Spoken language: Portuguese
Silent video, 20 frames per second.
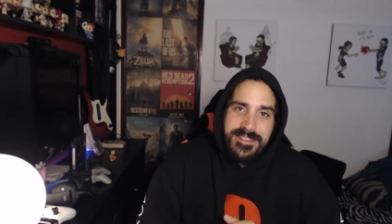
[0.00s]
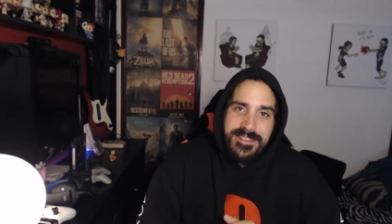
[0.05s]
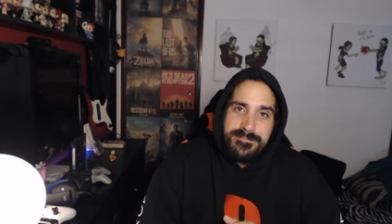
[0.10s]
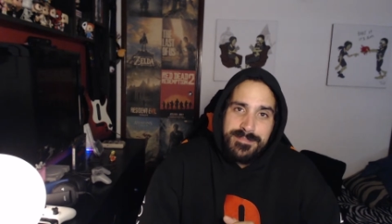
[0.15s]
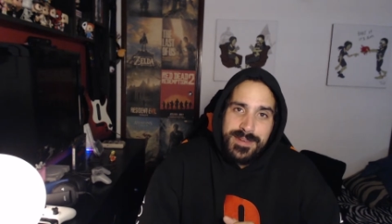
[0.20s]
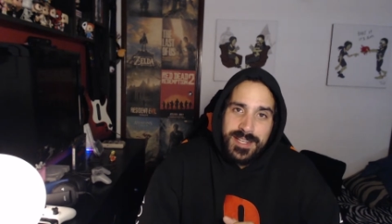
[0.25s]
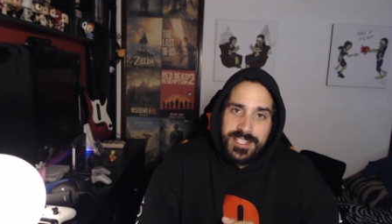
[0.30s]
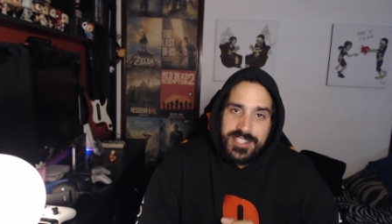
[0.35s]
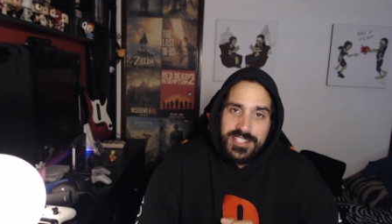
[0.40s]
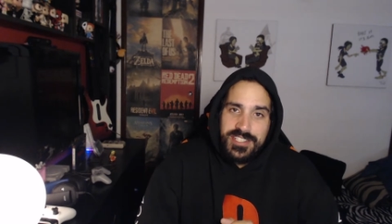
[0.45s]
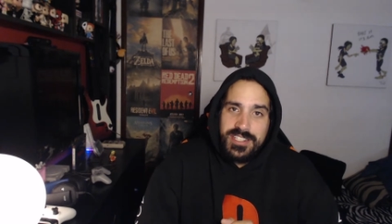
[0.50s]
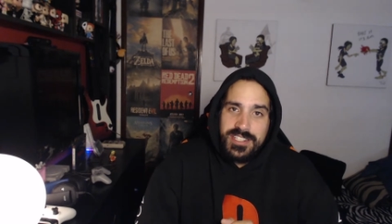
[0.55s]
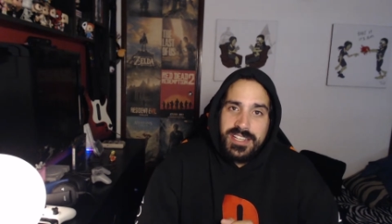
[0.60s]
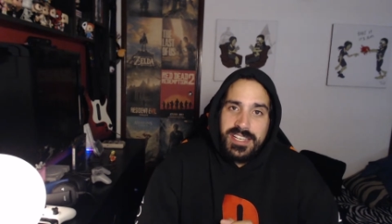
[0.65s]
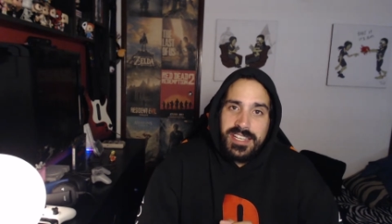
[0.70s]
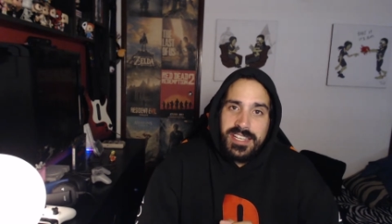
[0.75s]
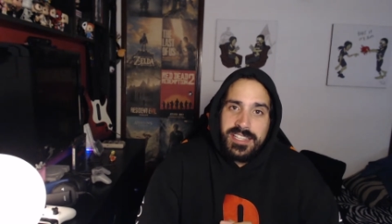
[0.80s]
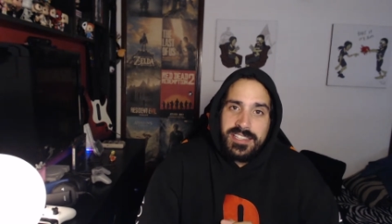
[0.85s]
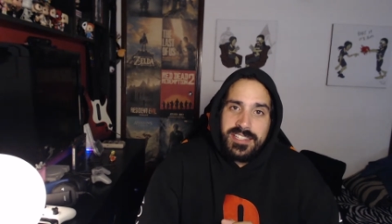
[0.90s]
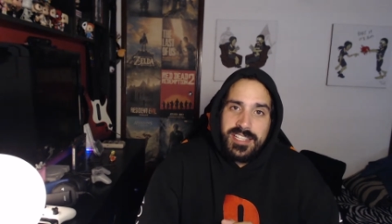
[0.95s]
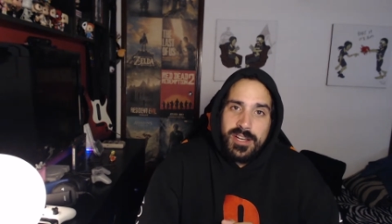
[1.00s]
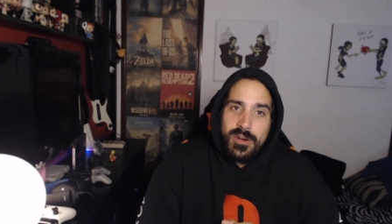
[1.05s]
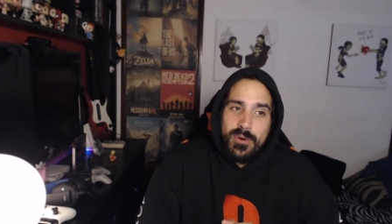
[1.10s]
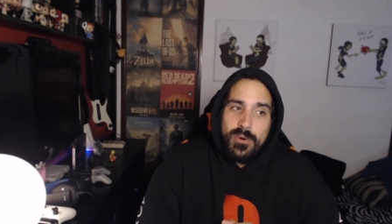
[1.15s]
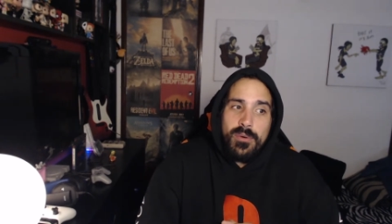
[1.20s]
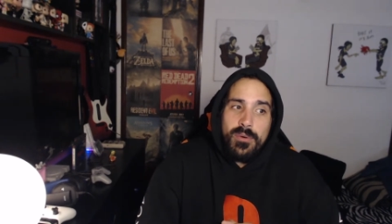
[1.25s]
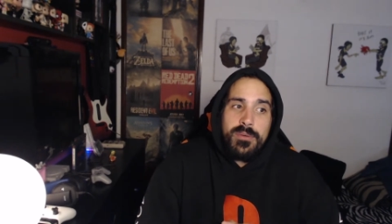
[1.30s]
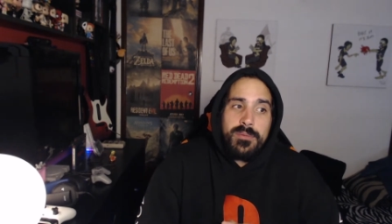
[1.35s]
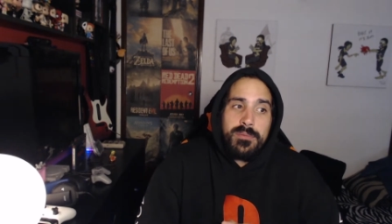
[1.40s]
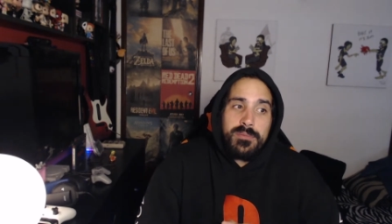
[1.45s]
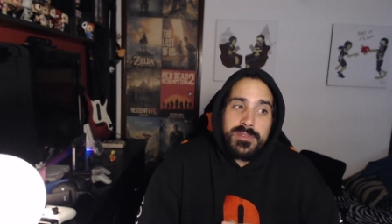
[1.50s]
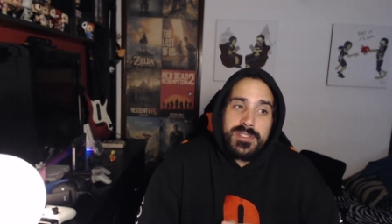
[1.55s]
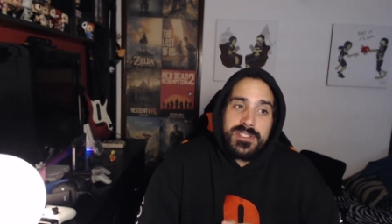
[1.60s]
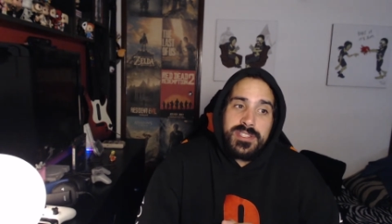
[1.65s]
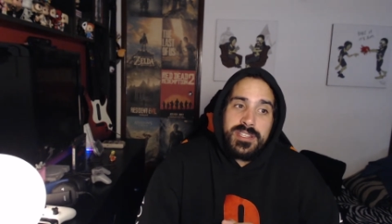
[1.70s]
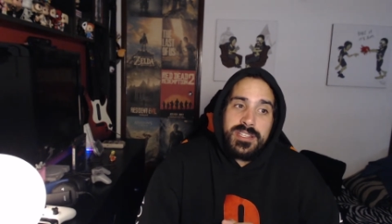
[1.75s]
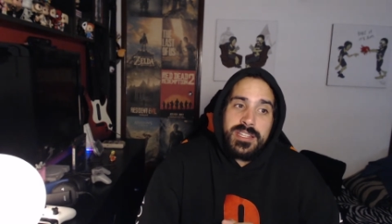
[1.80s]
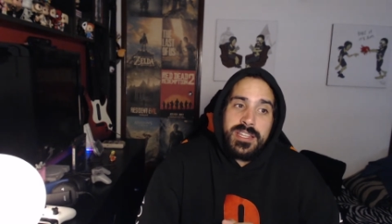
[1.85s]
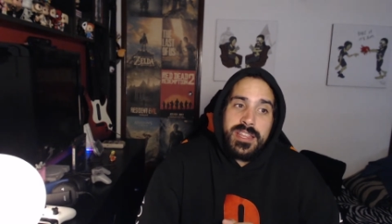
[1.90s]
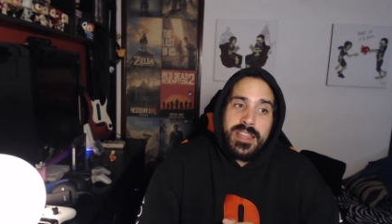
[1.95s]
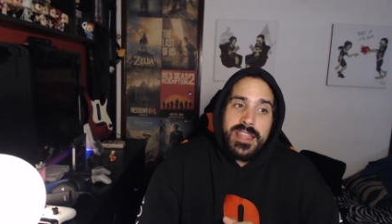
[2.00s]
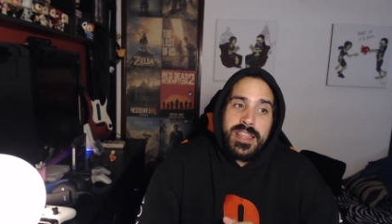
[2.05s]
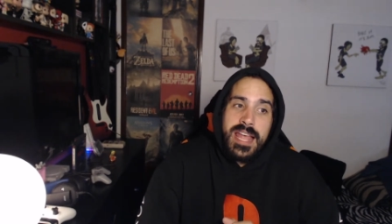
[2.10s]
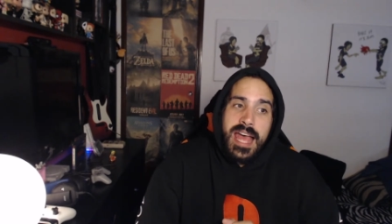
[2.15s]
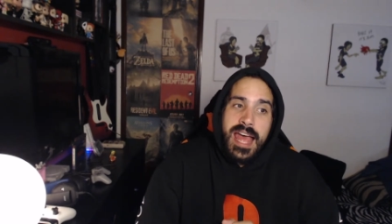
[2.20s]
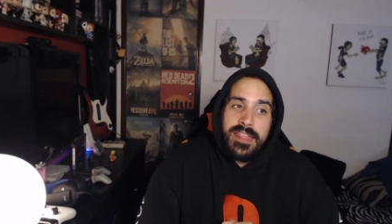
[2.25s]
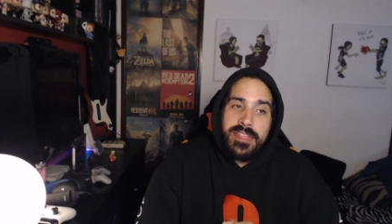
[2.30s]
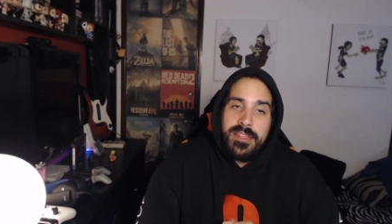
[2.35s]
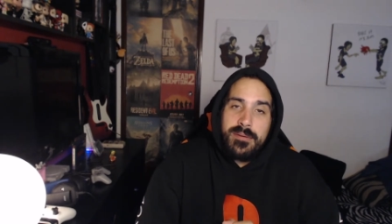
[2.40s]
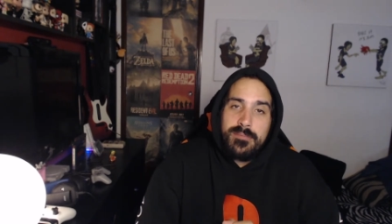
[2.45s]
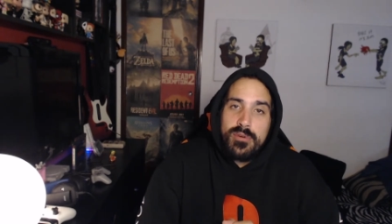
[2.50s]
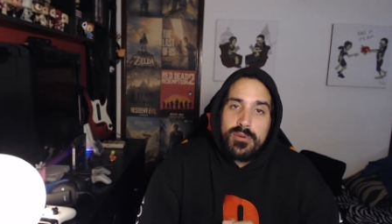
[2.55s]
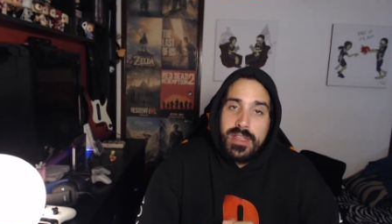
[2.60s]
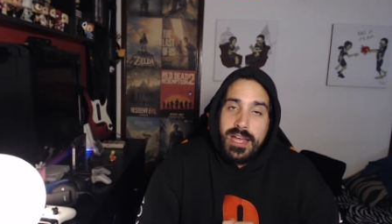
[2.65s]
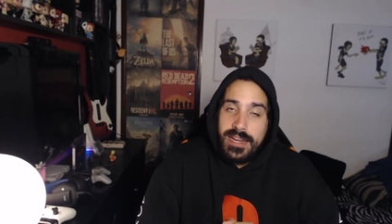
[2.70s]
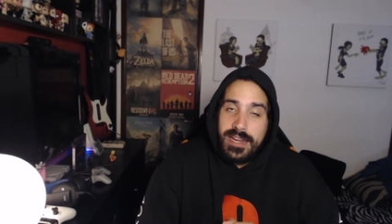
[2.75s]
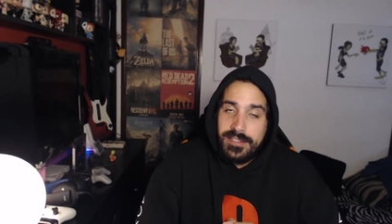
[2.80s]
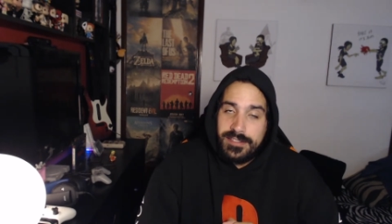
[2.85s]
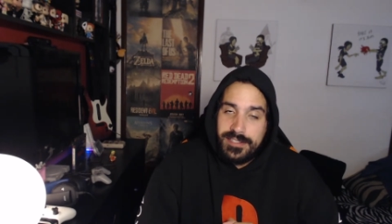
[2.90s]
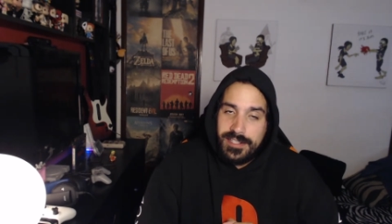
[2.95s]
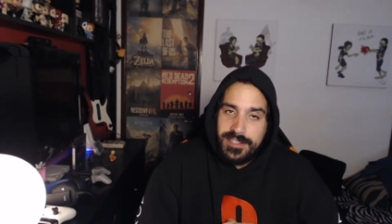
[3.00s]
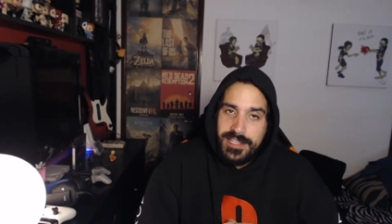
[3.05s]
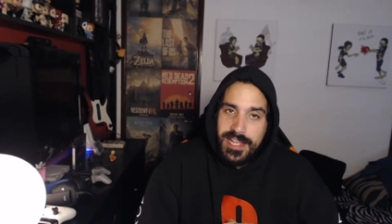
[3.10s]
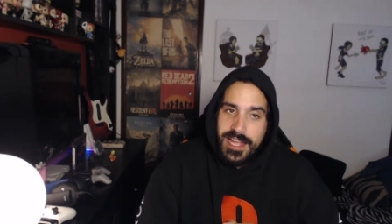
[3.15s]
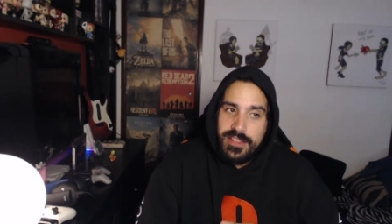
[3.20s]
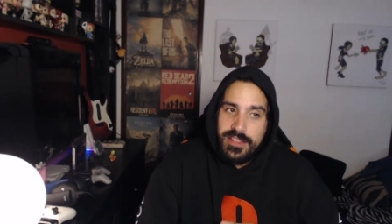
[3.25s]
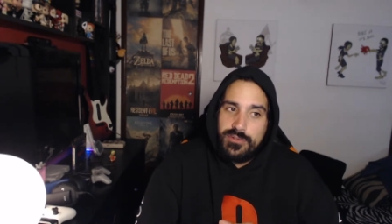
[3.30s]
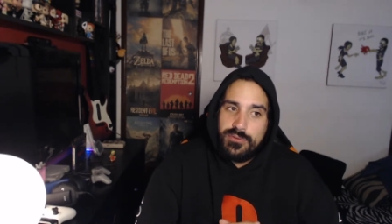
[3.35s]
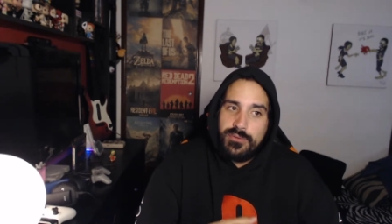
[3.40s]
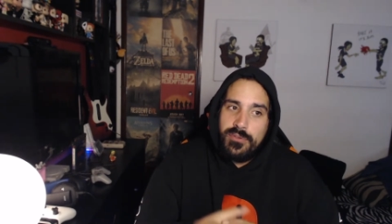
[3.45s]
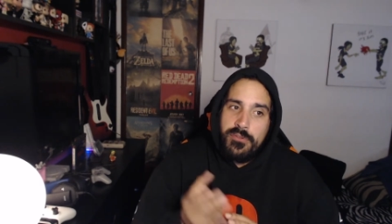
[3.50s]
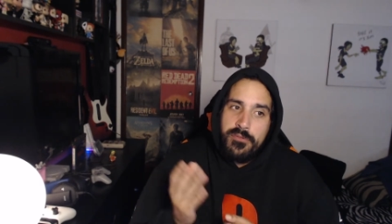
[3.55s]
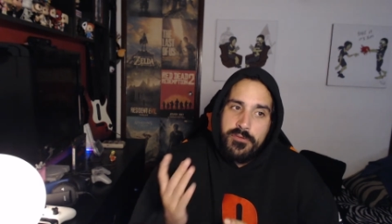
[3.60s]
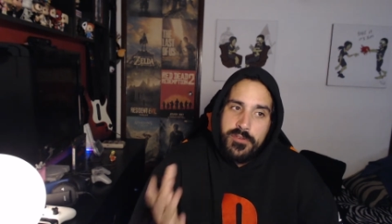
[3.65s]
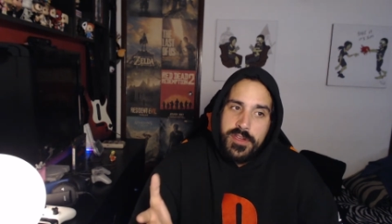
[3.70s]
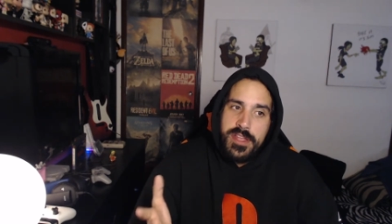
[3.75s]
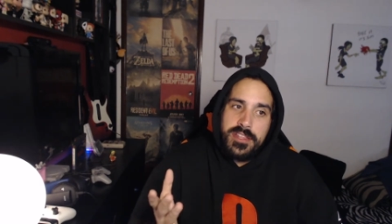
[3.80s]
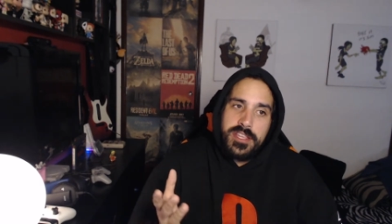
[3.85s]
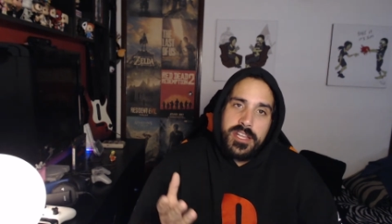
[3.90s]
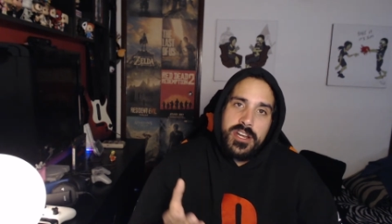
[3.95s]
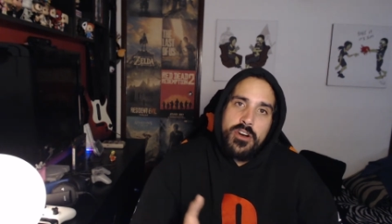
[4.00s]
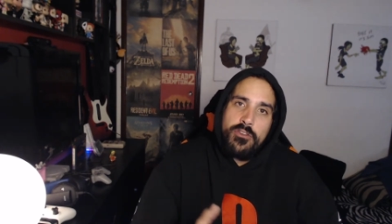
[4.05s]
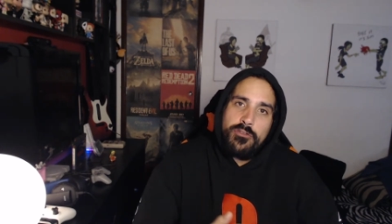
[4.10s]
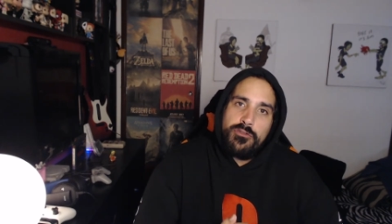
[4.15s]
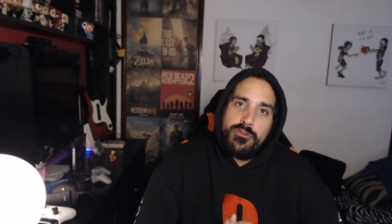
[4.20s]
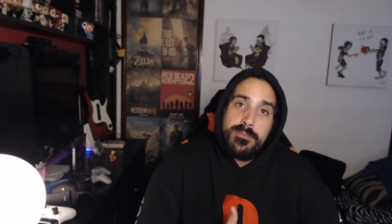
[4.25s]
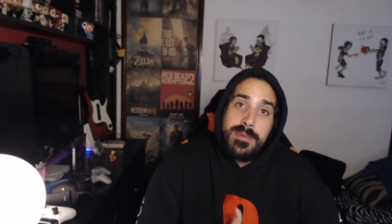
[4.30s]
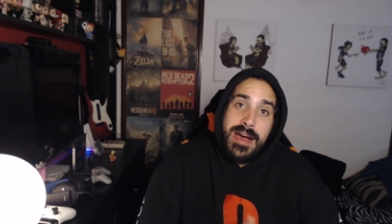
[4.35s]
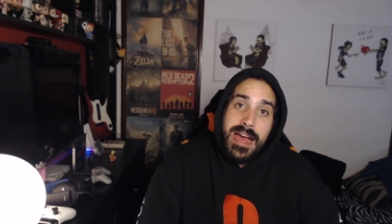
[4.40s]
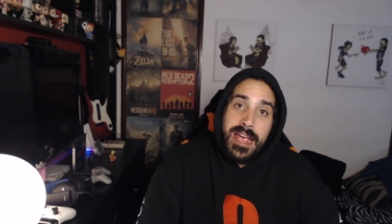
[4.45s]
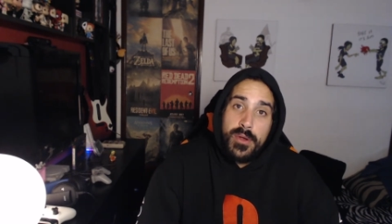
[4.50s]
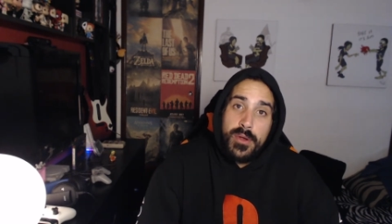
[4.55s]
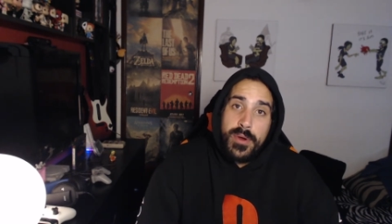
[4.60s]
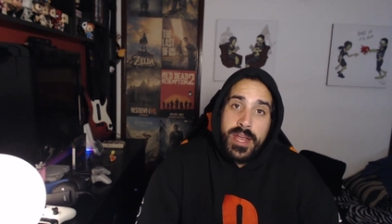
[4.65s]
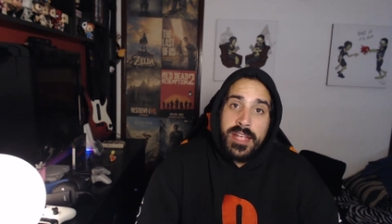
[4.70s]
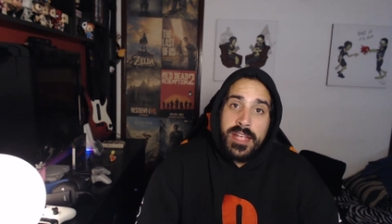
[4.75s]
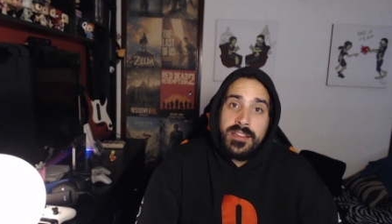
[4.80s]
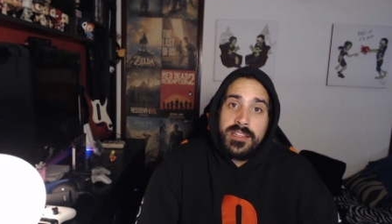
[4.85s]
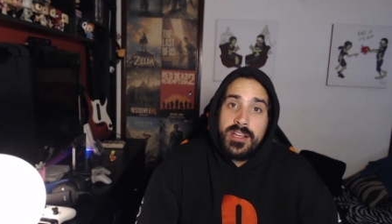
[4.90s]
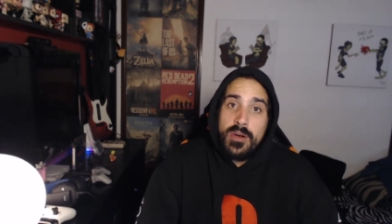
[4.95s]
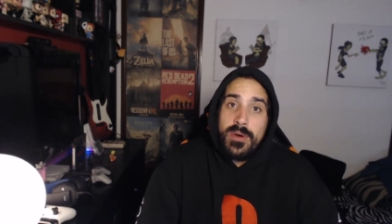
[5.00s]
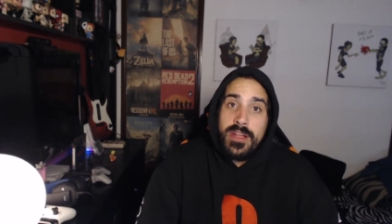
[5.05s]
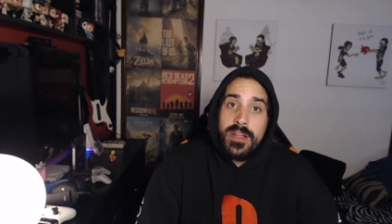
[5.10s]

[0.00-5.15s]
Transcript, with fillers: mas então, se nada mudar entretanto, 29 de maio é então a